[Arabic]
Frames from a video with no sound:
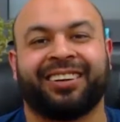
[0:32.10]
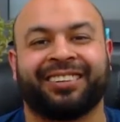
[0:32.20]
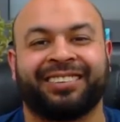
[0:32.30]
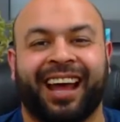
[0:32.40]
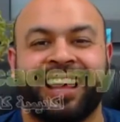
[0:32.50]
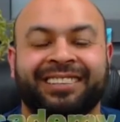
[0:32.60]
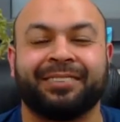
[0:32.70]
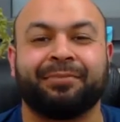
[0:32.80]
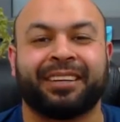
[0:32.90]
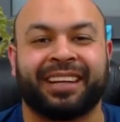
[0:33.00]
أنا رضا
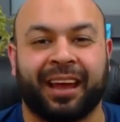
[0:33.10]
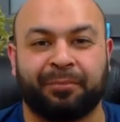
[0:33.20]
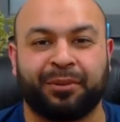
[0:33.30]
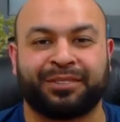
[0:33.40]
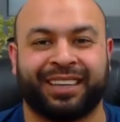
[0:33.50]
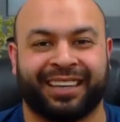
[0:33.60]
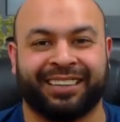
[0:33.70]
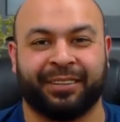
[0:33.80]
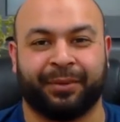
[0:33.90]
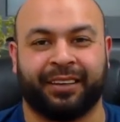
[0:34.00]
عازم من كامبوست
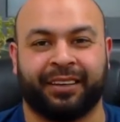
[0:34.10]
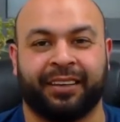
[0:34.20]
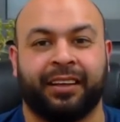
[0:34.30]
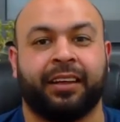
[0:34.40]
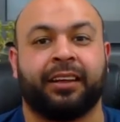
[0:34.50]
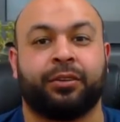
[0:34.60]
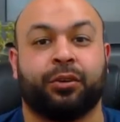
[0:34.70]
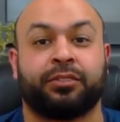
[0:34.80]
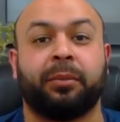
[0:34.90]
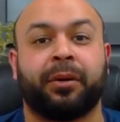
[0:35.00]
أكاديمي
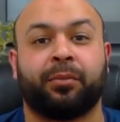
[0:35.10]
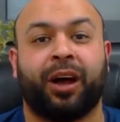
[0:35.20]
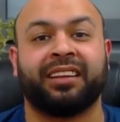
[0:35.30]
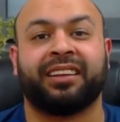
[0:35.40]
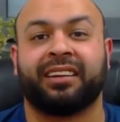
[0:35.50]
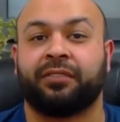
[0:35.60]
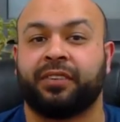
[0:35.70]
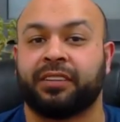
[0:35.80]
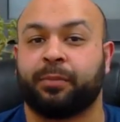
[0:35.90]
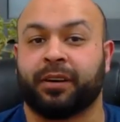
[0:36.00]
يعتبر معدل
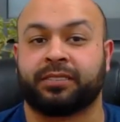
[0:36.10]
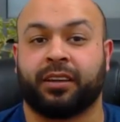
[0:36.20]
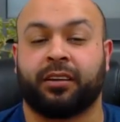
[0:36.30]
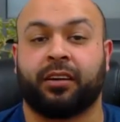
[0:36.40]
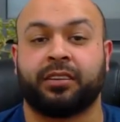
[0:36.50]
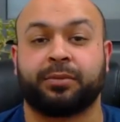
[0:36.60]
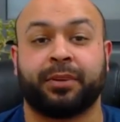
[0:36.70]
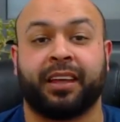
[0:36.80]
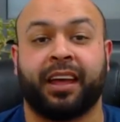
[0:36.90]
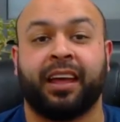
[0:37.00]
الفيدباكس الخاص
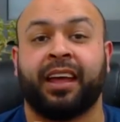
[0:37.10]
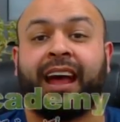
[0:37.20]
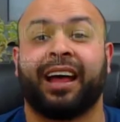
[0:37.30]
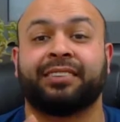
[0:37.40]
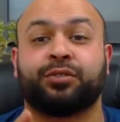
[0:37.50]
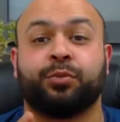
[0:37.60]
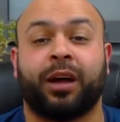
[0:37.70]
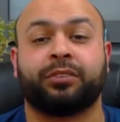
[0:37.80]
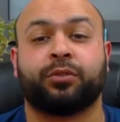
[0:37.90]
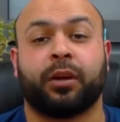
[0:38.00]
بك عن
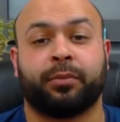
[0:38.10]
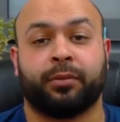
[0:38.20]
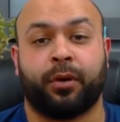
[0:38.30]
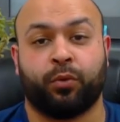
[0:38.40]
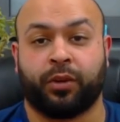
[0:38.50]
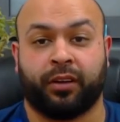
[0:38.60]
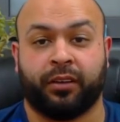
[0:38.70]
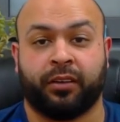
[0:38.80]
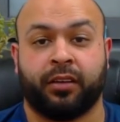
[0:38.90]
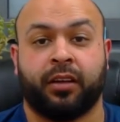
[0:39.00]
سمعتك بالموقع
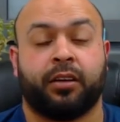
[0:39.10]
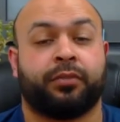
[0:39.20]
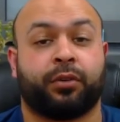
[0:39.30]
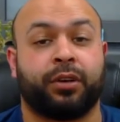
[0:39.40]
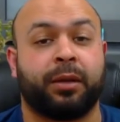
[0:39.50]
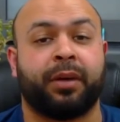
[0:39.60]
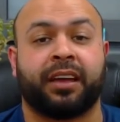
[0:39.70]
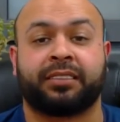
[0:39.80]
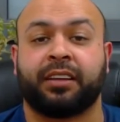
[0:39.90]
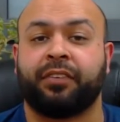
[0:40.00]

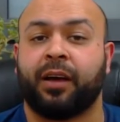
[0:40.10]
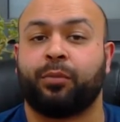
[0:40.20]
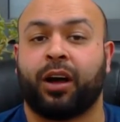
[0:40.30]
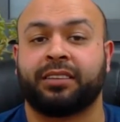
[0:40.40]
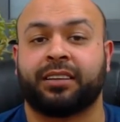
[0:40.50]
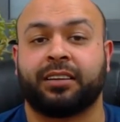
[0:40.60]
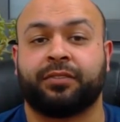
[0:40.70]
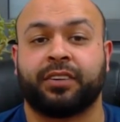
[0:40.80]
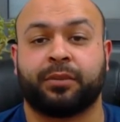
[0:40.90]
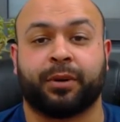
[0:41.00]
فكلما ارتفع معدل
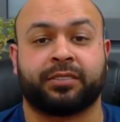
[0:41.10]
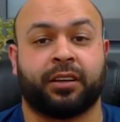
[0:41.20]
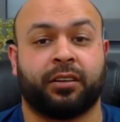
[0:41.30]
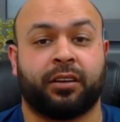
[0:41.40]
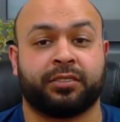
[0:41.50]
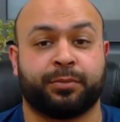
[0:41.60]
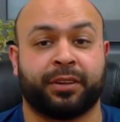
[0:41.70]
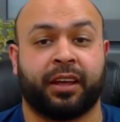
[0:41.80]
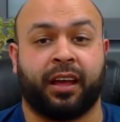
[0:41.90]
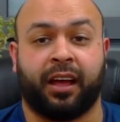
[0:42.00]
الفيدباكس الخاص
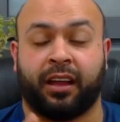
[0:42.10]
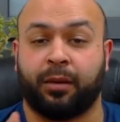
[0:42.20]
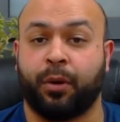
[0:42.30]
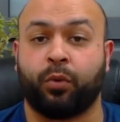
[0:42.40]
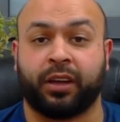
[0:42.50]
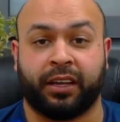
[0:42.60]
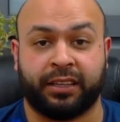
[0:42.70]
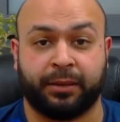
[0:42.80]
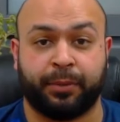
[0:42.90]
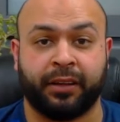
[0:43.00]
بك على موقع
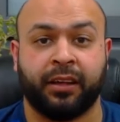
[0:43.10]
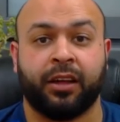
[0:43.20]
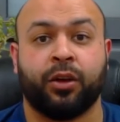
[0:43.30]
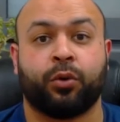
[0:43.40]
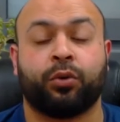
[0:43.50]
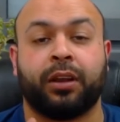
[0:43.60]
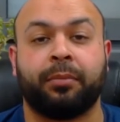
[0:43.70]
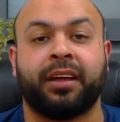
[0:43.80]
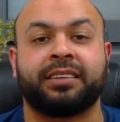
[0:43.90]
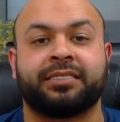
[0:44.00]
ايباي
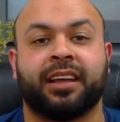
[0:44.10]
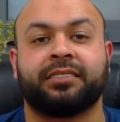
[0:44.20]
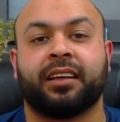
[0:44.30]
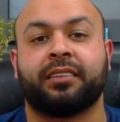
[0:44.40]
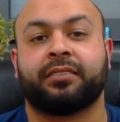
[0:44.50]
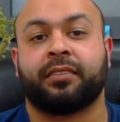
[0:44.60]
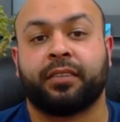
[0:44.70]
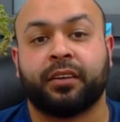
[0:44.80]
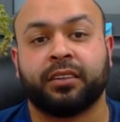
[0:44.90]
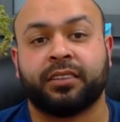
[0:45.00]
كلما ازدادت
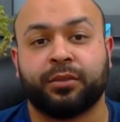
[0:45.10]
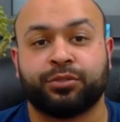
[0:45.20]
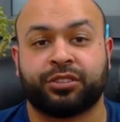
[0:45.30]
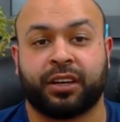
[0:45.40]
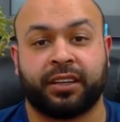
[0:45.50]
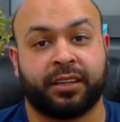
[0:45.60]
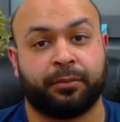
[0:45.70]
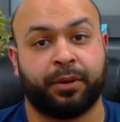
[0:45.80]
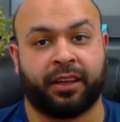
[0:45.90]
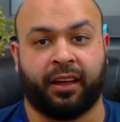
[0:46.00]
ثقة المشترين
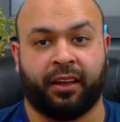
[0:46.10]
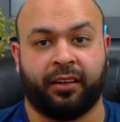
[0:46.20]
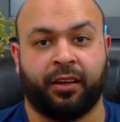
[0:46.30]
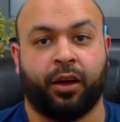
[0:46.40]
بك